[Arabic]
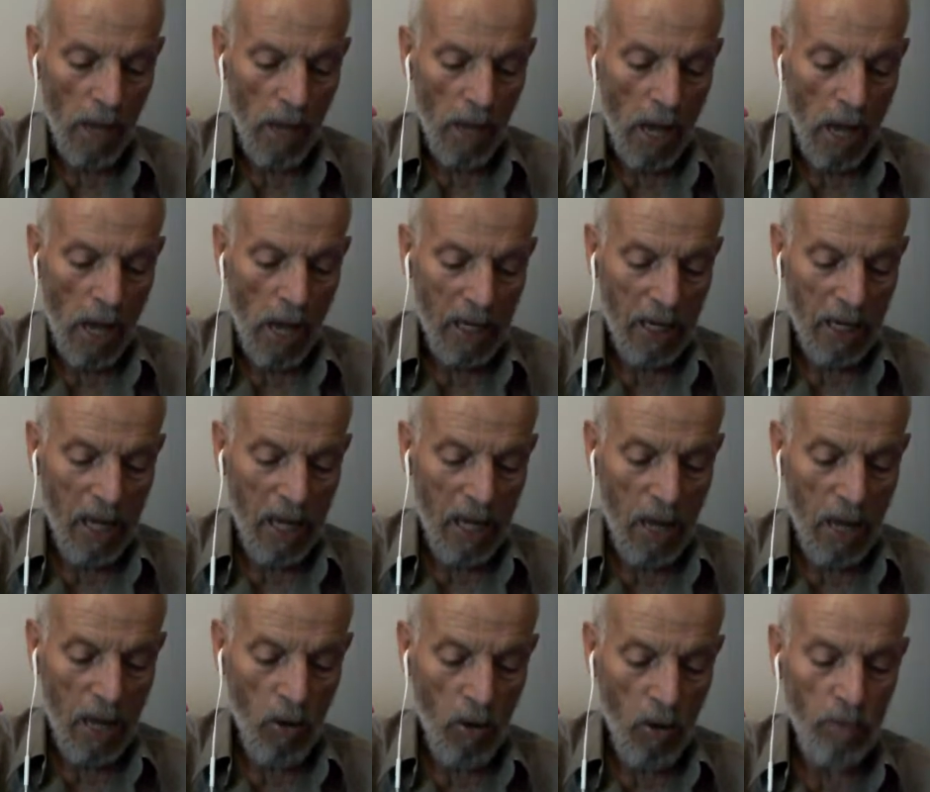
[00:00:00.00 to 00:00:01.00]

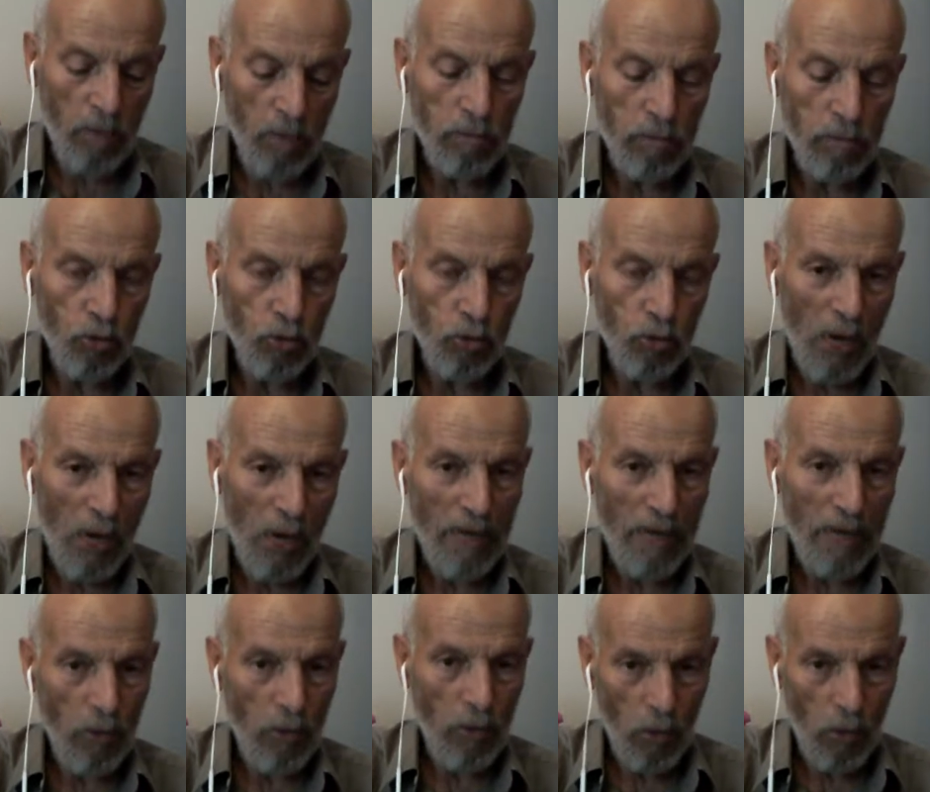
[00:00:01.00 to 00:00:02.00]
أخاهم
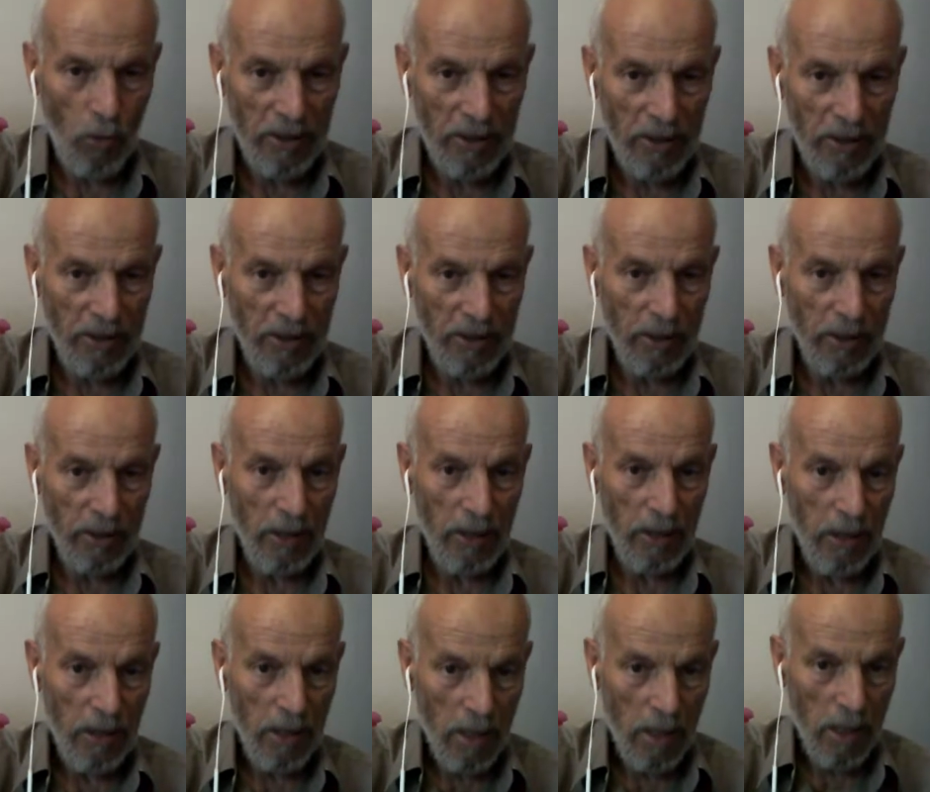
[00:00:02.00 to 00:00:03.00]
شعيبا قلنا سر
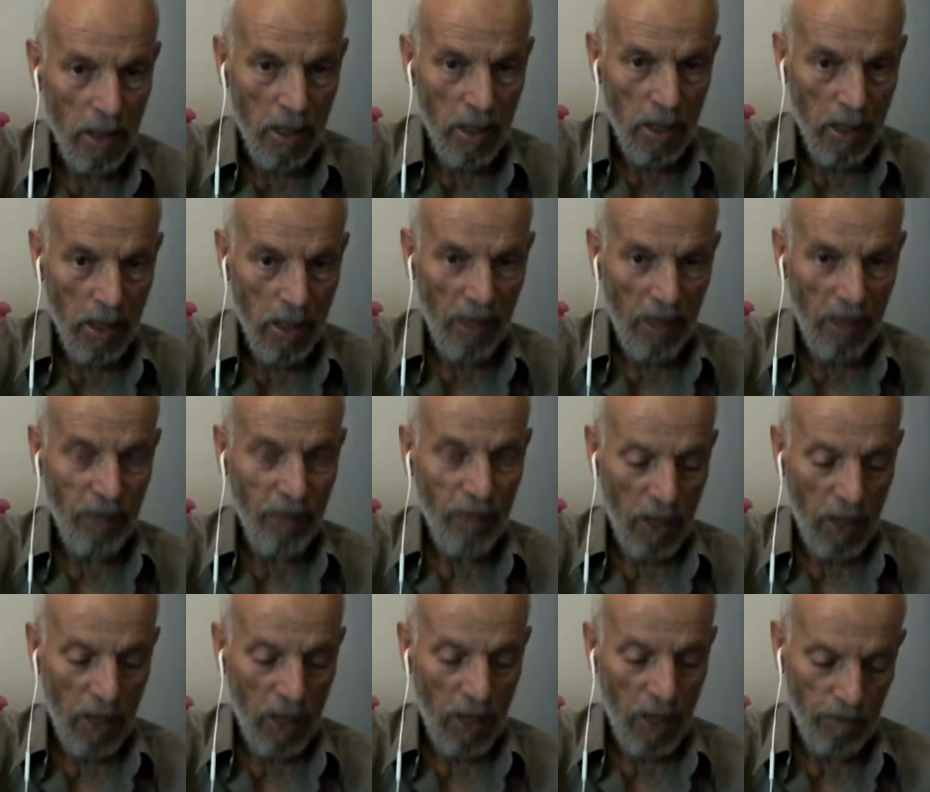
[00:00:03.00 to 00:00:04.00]
اللفظ
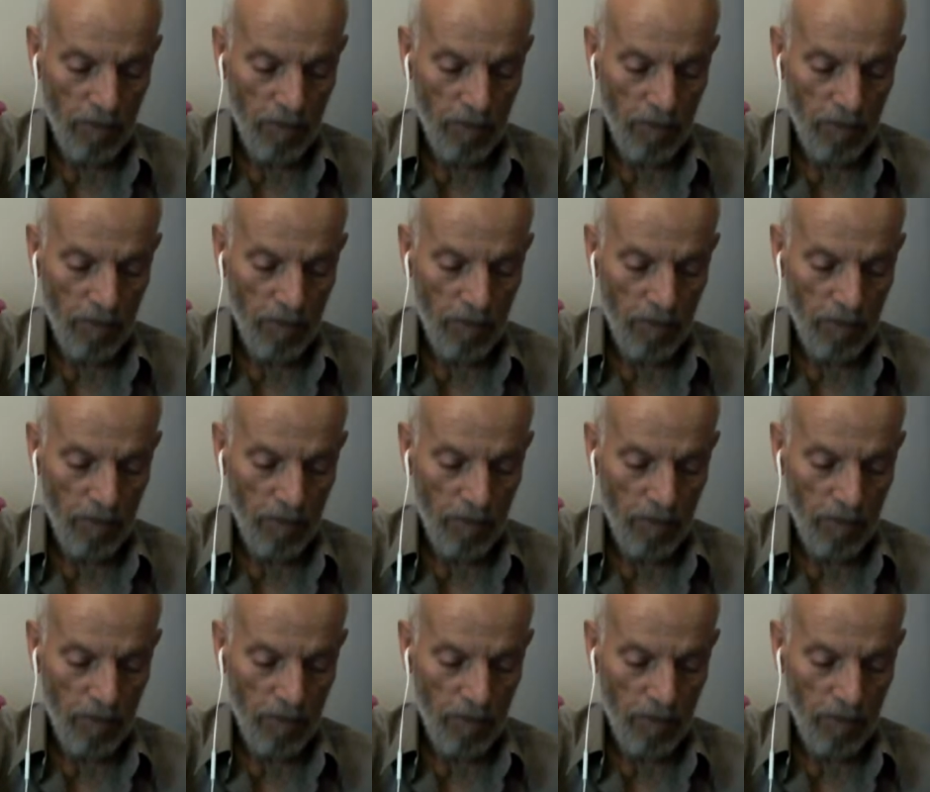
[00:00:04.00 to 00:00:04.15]
أخاه